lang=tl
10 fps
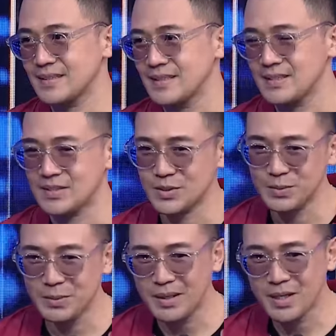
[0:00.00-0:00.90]
siya? So,
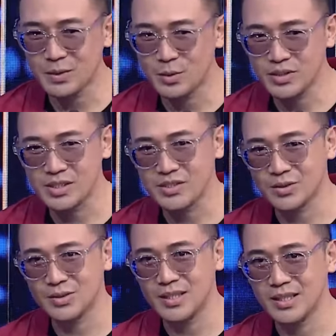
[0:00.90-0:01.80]
may mga coaches
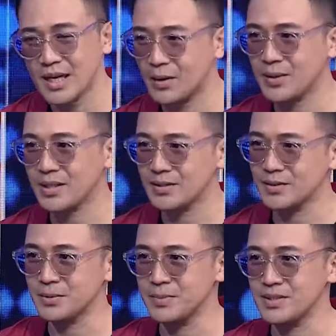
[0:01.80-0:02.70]
ako na hawak
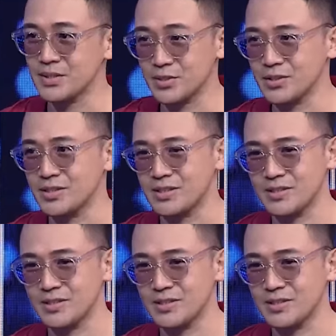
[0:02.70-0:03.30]
under me sa churches.